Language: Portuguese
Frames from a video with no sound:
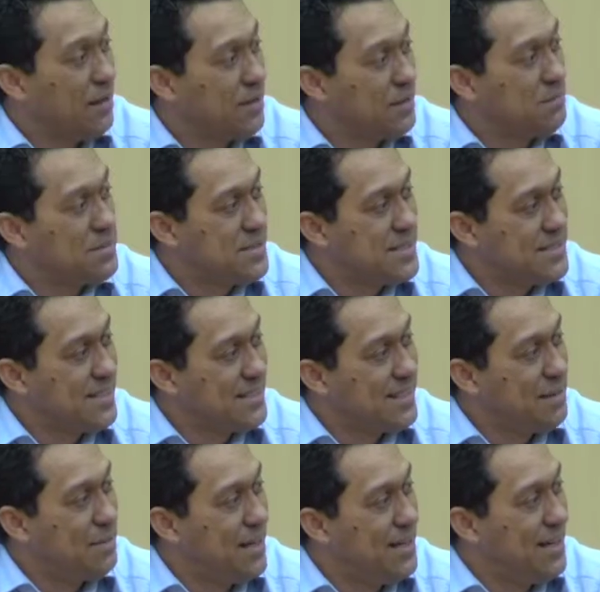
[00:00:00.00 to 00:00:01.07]
Precisa
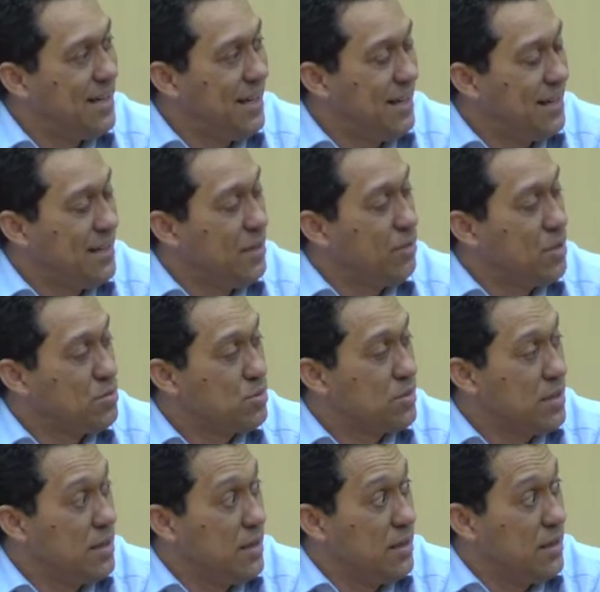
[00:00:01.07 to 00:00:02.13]
trabalhar, eu acho
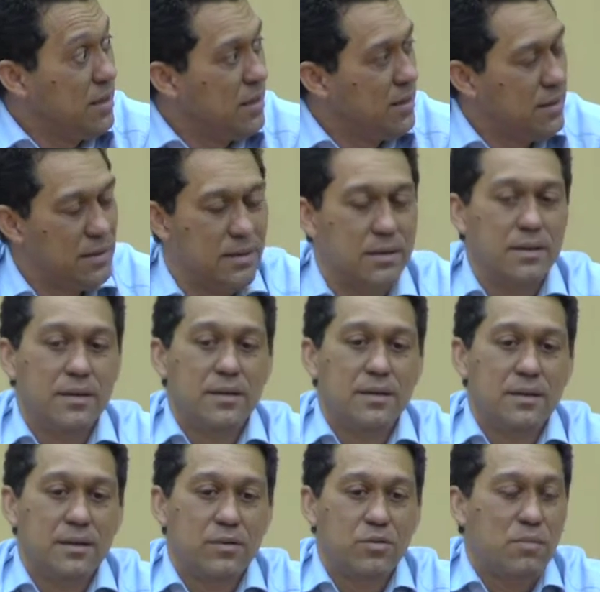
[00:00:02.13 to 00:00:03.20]
que ah,
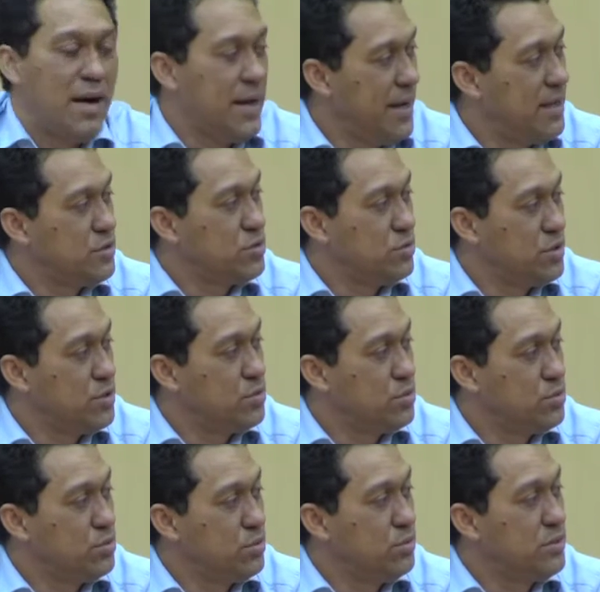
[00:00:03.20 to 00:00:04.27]
o maestro disso
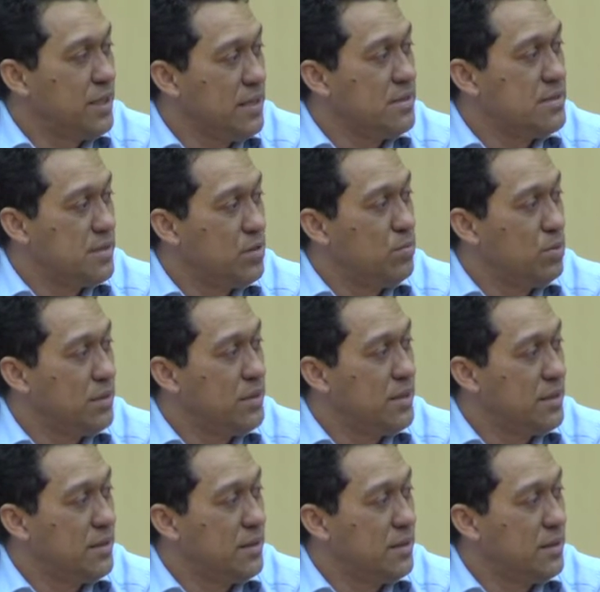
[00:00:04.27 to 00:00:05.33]
tudo tem que ser o
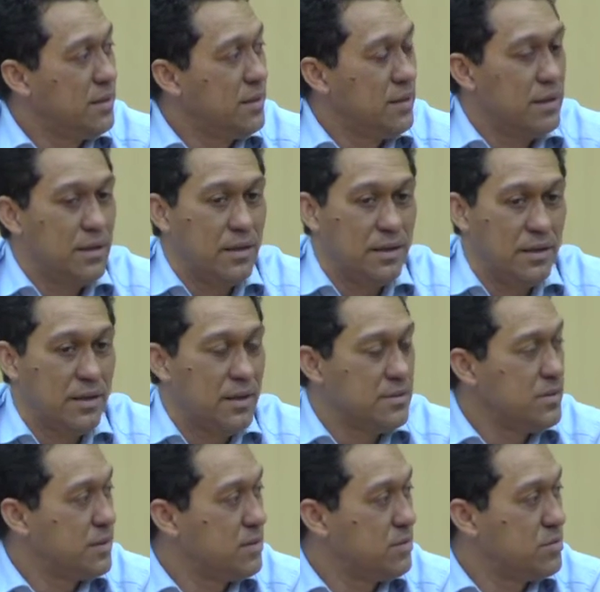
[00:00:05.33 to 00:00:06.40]
poder é,
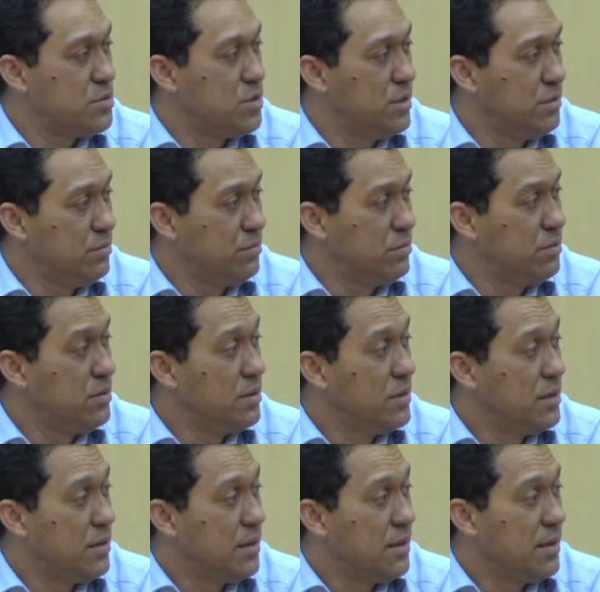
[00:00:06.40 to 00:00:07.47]
executivo,
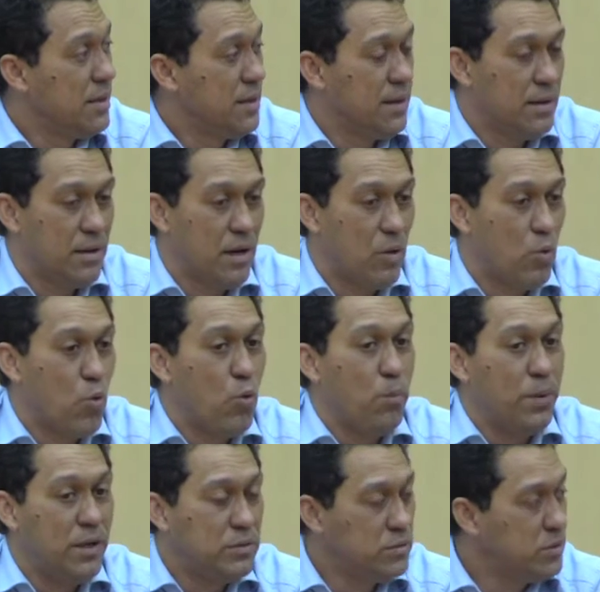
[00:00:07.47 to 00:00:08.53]
é,
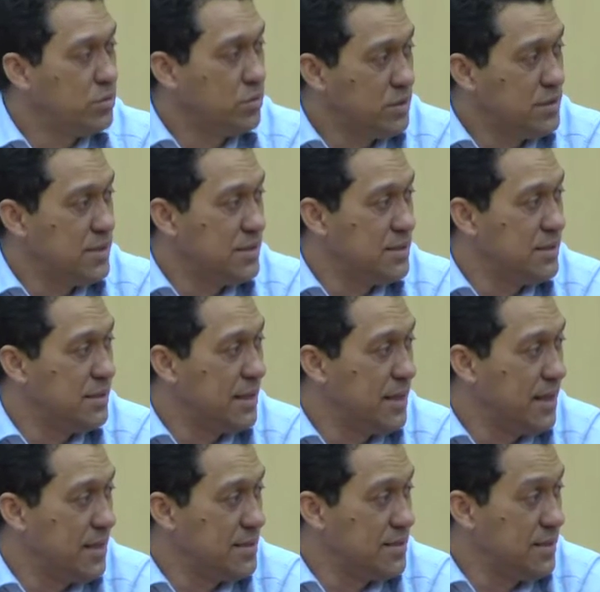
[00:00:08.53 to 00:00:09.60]
ocupando de todas essas
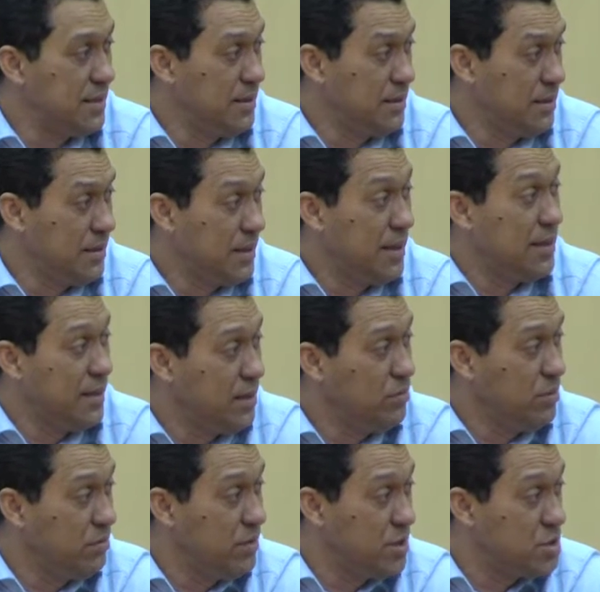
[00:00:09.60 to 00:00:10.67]
ideias e querendo
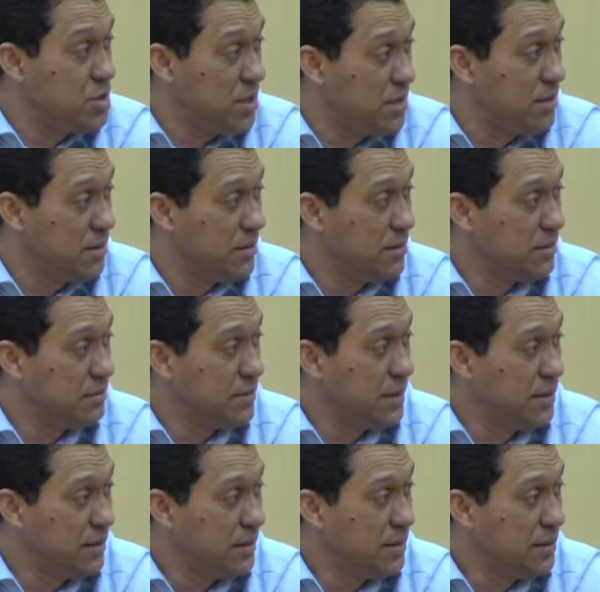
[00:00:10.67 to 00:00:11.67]
investir. Né?